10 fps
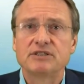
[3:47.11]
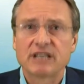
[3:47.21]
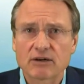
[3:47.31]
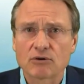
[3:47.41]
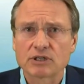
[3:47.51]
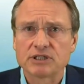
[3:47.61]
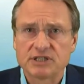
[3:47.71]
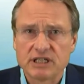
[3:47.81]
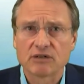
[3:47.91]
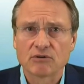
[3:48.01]

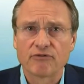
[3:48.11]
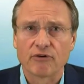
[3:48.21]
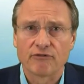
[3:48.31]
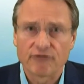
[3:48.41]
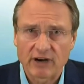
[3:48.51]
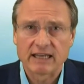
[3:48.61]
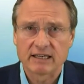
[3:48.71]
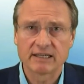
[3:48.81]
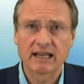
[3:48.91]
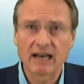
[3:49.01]
Terrorisierung von
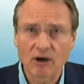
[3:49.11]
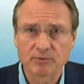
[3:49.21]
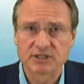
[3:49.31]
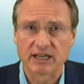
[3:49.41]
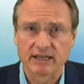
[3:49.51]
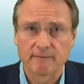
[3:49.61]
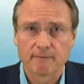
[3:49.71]
Feinden erlaubt sei.